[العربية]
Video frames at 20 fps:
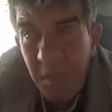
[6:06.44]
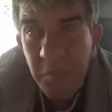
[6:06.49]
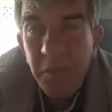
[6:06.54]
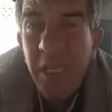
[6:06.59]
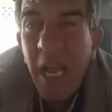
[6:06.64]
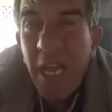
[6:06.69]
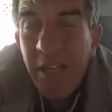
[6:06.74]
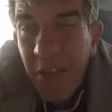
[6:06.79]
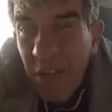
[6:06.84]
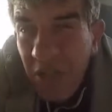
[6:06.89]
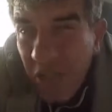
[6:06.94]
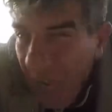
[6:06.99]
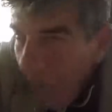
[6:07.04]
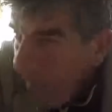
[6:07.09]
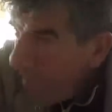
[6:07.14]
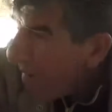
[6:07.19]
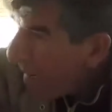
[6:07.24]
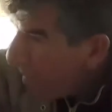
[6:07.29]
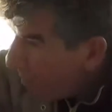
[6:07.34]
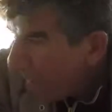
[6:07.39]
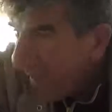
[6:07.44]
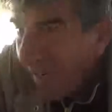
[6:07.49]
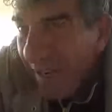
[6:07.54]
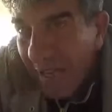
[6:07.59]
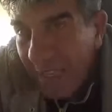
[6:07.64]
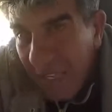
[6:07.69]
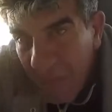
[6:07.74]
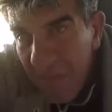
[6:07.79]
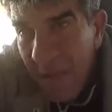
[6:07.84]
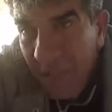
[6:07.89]
بصح انا الشعبي
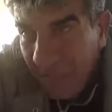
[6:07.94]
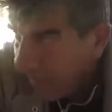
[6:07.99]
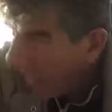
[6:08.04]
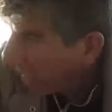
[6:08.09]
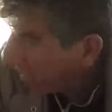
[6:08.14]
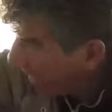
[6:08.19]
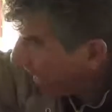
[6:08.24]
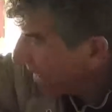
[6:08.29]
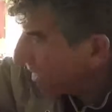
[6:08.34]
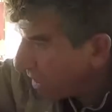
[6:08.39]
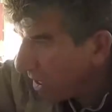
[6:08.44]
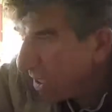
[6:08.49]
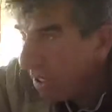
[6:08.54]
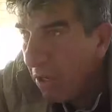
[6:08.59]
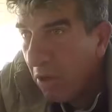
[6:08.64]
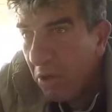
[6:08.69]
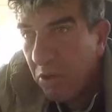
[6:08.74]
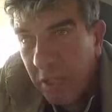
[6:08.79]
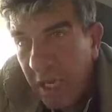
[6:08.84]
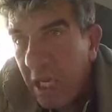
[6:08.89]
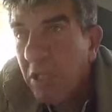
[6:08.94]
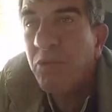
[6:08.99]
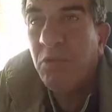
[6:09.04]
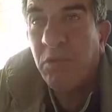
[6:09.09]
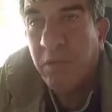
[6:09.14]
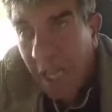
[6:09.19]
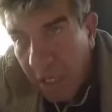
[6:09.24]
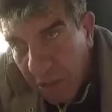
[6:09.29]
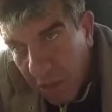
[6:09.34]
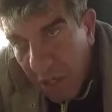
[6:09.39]
برا كيما انت طاكسيير
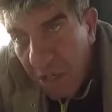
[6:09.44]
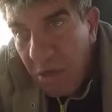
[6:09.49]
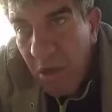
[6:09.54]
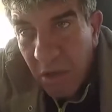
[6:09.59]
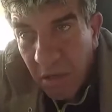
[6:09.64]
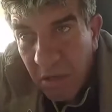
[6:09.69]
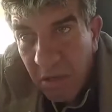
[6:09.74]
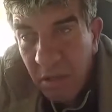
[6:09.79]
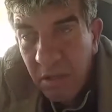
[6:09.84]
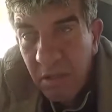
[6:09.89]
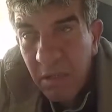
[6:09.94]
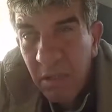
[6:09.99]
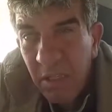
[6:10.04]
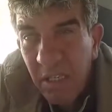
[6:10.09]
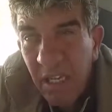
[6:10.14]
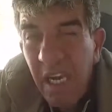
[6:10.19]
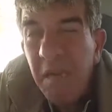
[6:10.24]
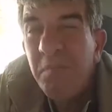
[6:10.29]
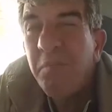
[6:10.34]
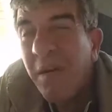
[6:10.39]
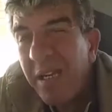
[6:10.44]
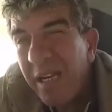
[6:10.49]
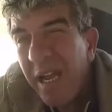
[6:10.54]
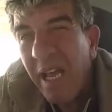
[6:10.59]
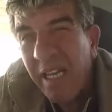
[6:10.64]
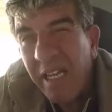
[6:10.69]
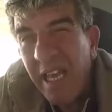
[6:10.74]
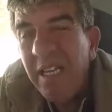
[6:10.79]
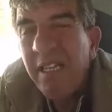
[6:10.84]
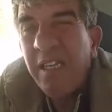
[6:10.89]
سيدو طاكسيير برا
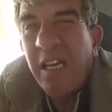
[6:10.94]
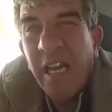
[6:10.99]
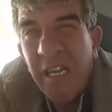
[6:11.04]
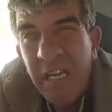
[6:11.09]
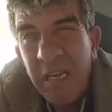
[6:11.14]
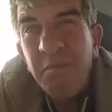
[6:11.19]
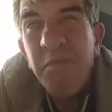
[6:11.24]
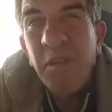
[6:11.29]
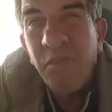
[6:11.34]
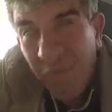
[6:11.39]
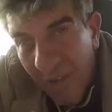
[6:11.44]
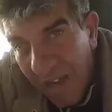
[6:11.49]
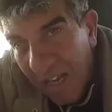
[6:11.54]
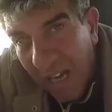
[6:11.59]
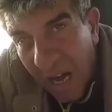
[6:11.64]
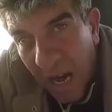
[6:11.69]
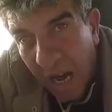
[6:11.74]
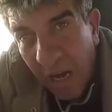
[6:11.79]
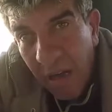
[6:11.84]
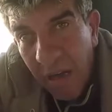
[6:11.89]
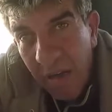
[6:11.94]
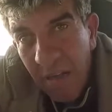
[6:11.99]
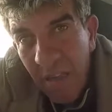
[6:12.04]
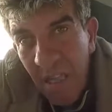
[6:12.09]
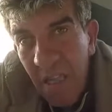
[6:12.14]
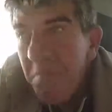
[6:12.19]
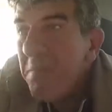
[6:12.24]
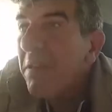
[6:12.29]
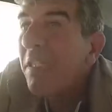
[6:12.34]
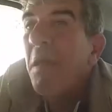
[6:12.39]
حكى اللي قال لي بوتفليقه
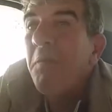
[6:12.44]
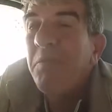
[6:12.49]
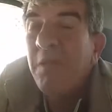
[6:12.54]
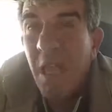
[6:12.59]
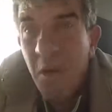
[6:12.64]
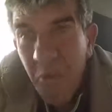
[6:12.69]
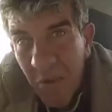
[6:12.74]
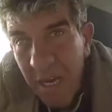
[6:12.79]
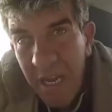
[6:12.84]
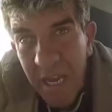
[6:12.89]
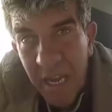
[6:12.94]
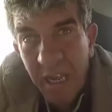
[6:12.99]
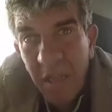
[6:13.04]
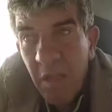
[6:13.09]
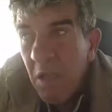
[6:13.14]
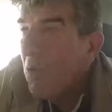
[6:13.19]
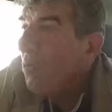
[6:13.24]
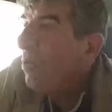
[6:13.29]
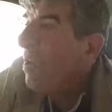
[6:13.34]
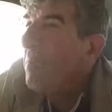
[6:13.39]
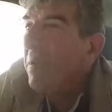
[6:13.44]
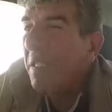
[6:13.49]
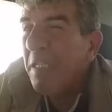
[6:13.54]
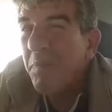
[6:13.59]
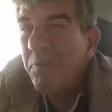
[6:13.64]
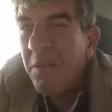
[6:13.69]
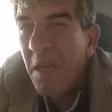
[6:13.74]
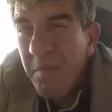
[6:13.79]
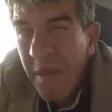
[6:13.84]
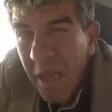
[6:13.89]
ماذا بيا يولي ولا ماذا
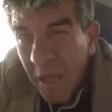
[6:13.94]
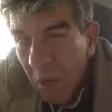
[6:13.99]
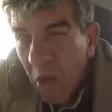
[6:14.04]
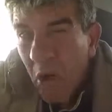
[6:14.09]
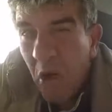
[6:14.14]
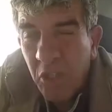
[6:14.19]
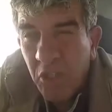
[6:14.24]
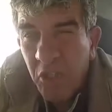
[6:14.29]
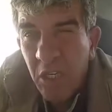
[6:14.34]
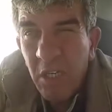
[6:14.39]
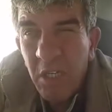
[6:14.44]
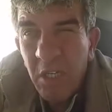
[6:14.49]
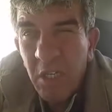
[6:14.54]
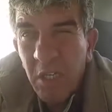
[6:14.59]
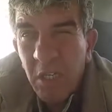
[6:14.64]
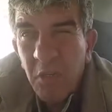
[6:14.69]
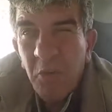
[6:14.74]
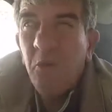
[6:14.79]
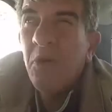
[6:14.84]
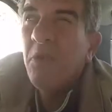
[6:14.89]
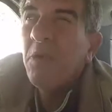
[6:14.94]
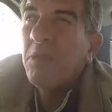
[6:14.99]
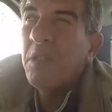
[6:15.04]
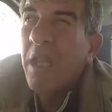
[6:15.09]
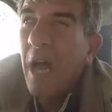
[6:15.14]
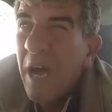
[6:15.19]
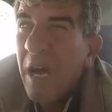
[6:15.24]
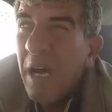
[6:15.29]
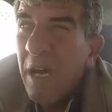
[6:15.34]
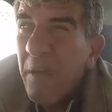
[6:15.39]
بيا ما يروحش
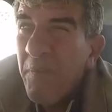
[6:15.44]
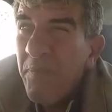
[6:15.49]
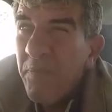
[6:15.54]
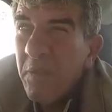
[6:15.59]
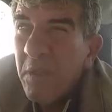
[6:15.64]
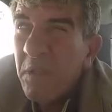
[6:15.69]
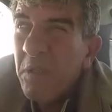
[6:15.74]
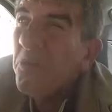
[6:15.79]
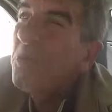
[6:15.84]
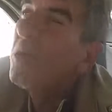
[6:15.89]
الاول انا